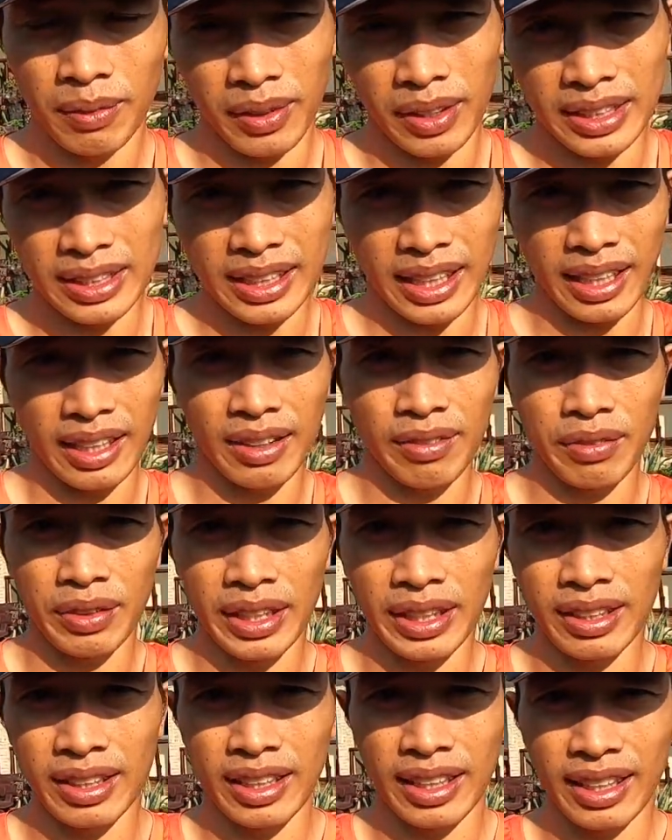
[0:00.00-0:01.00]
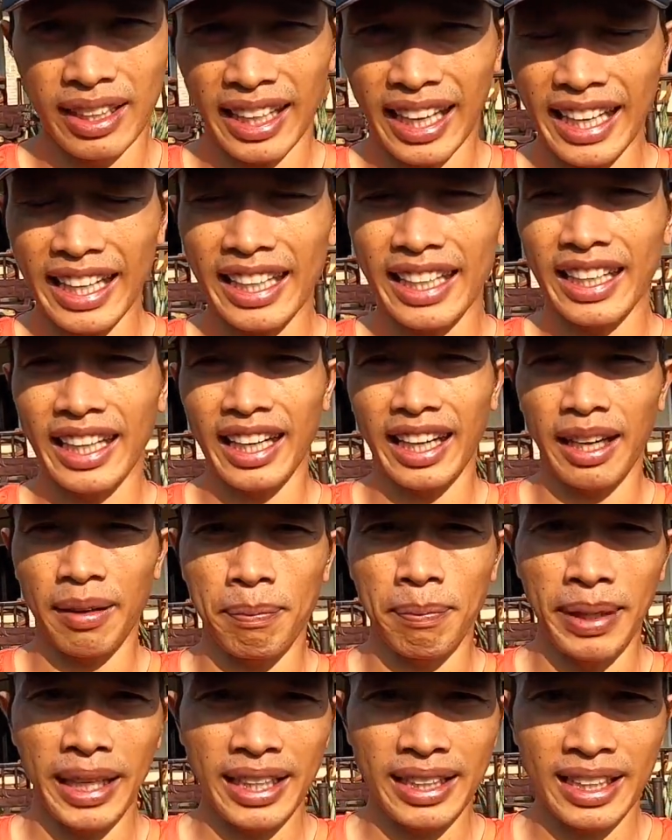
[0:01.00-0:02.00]
ก็จะบินที่ใกล้เคียง
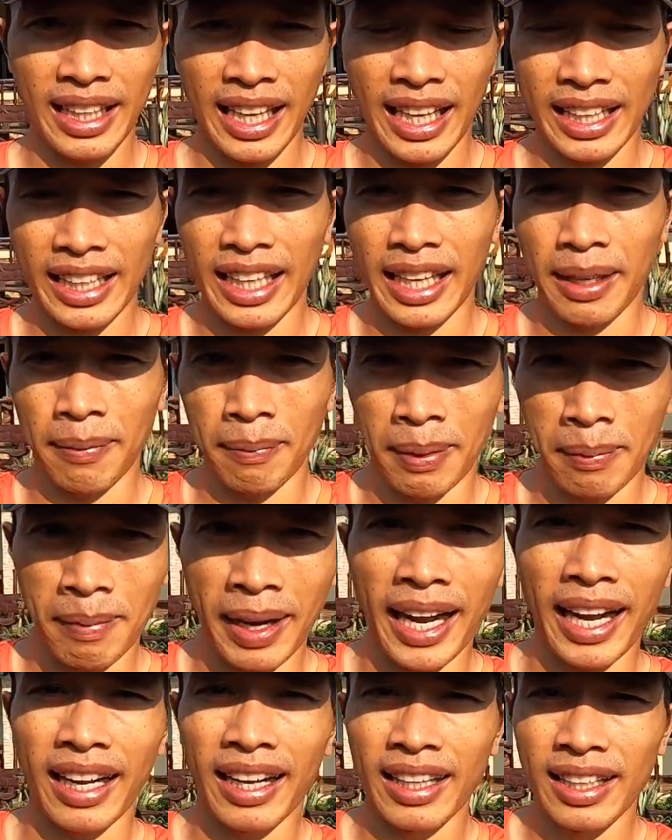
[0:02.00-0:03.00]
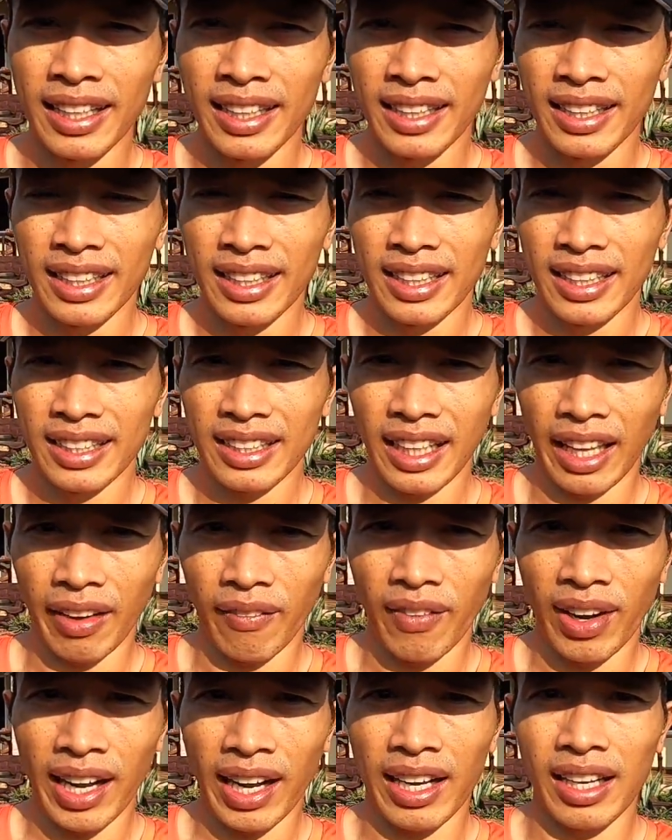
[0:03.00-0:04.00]
บเพจ 5K มาก ๆ แต่
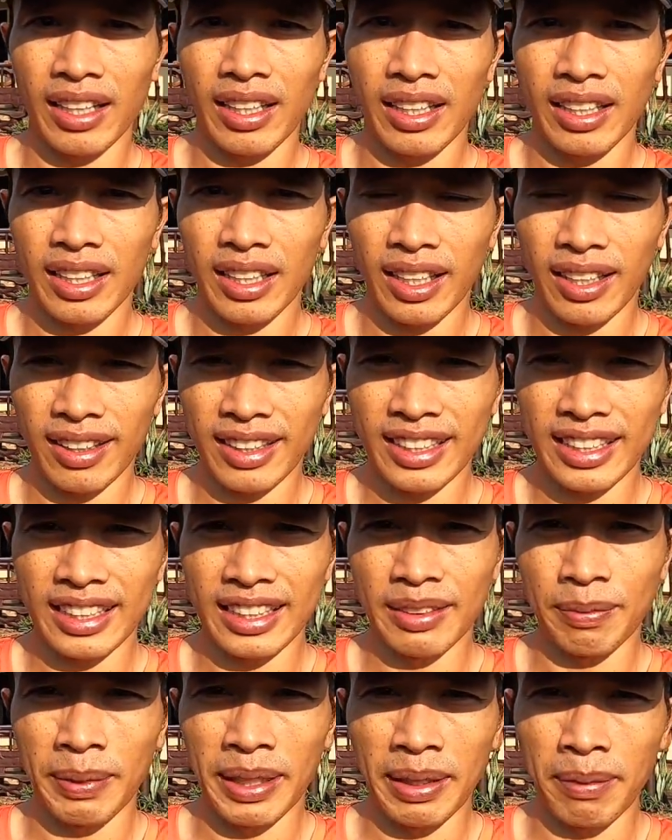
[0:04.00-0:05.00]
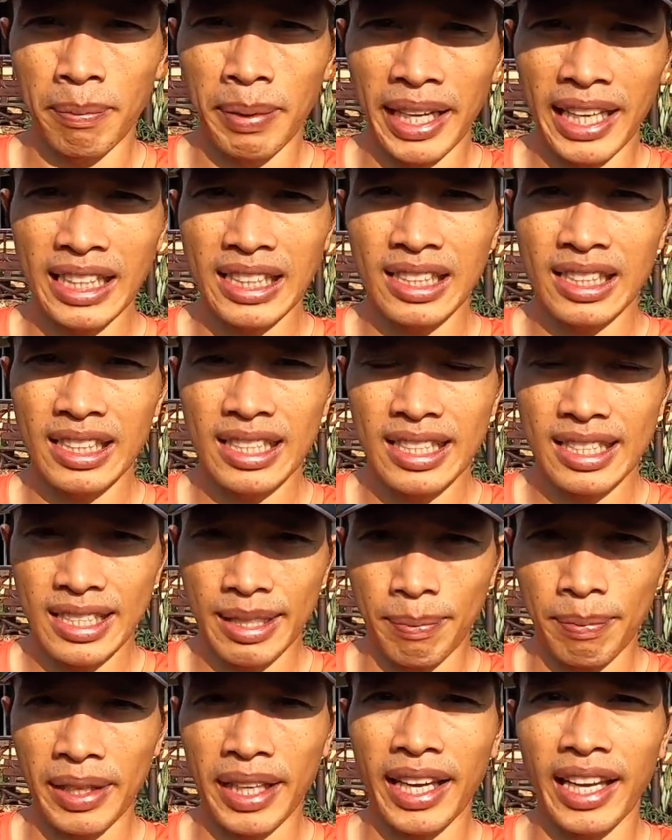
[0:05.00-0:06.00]
ว่าก็คือเป็นเพจ
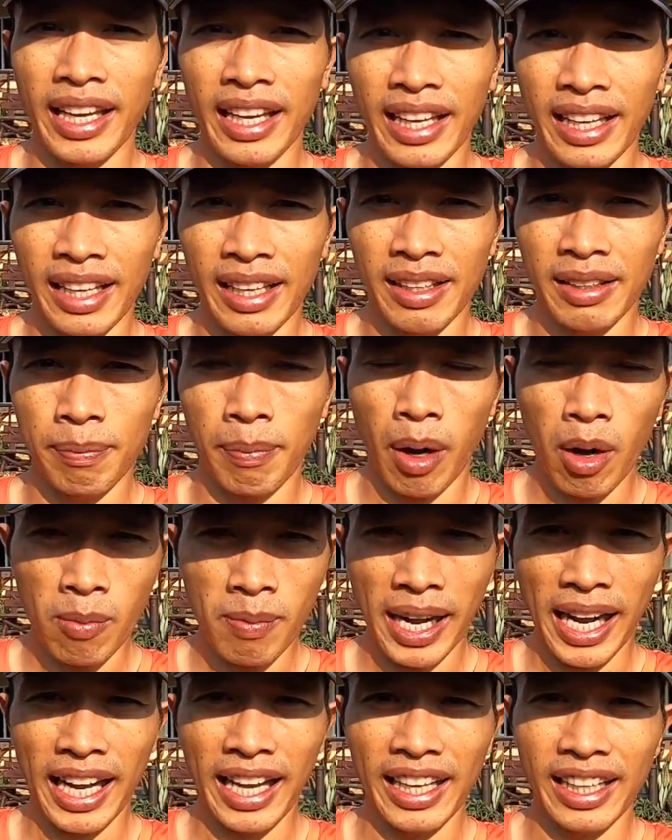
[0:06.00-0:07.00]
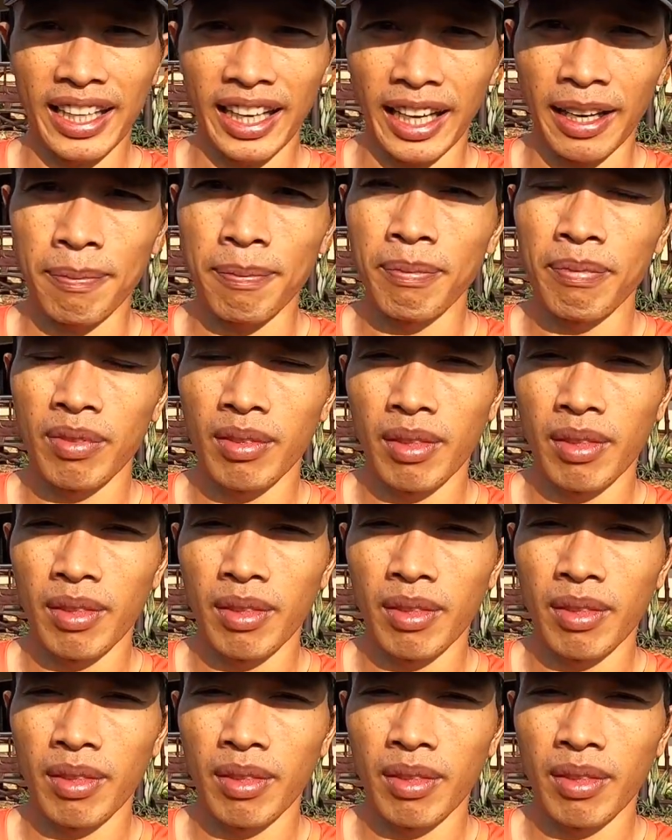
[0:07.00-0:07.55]
10K เป้าหมายนะครับ